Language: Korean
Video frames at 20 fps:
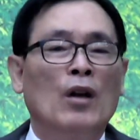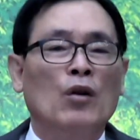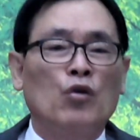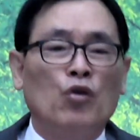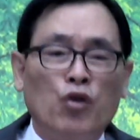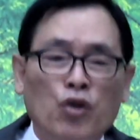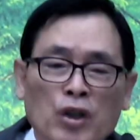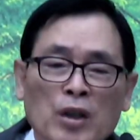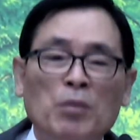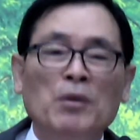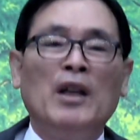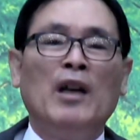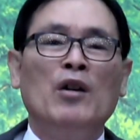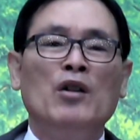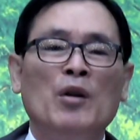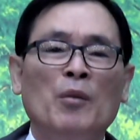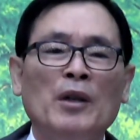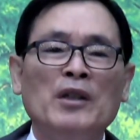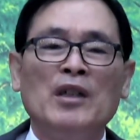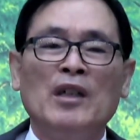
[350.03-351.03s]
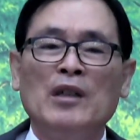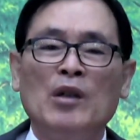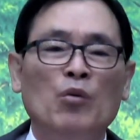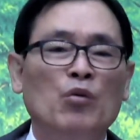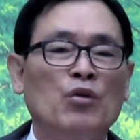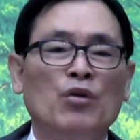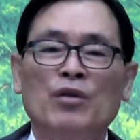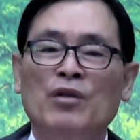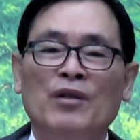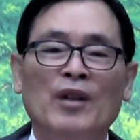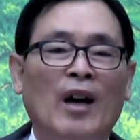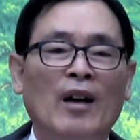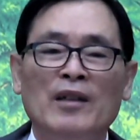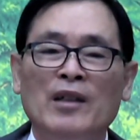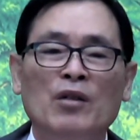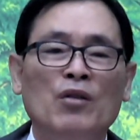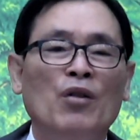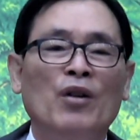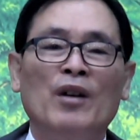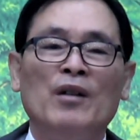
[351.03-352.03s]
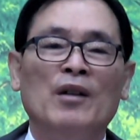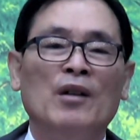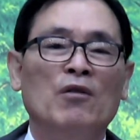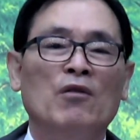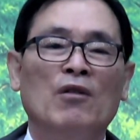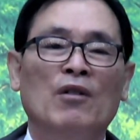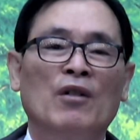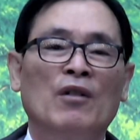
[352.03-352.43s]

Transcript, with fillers: 90이 되어야만 찾아오는 것은 아닌 것 같아요.